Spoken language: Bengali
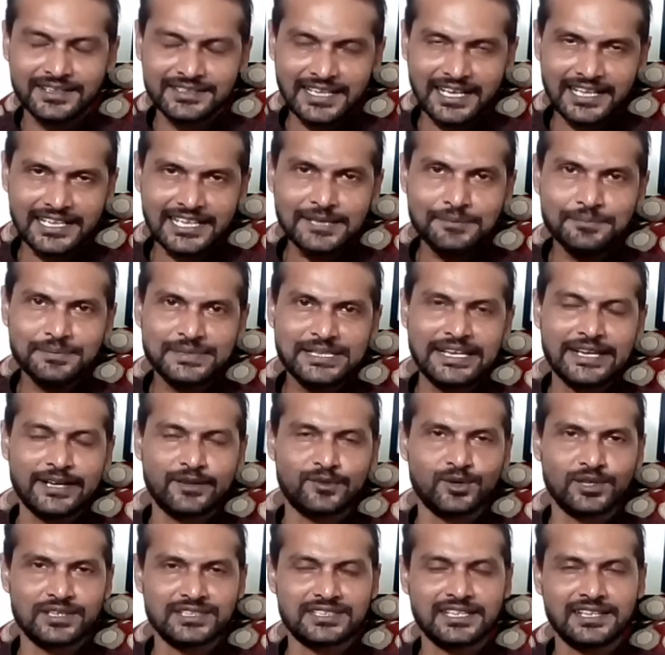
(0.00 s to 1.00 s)
তাকে বিয়ে
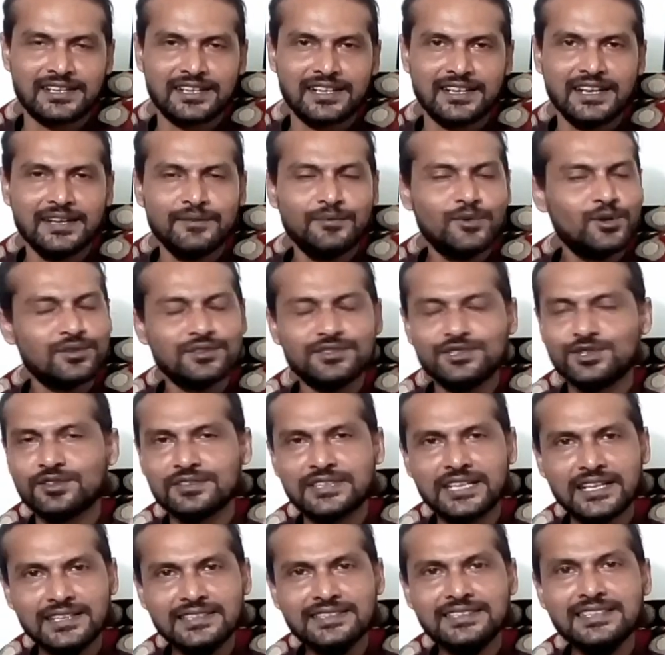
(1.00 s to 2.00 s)
করেছেন এবং
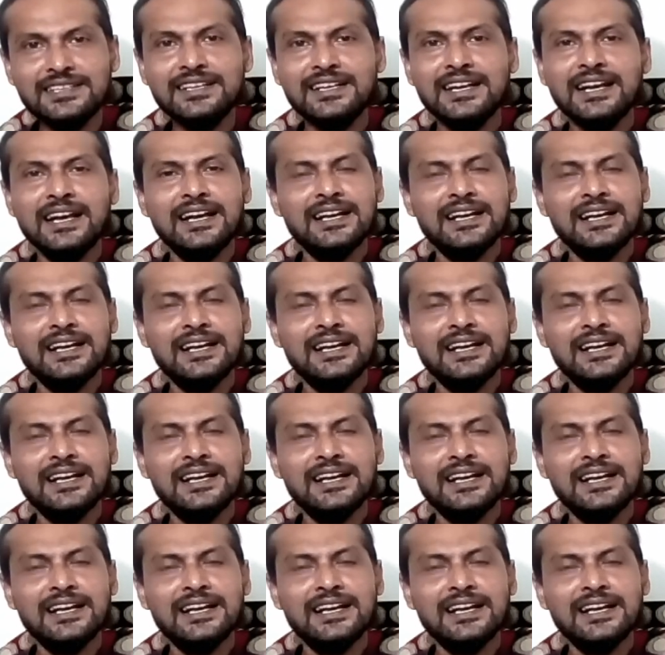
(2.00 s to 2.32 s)
যথারীতি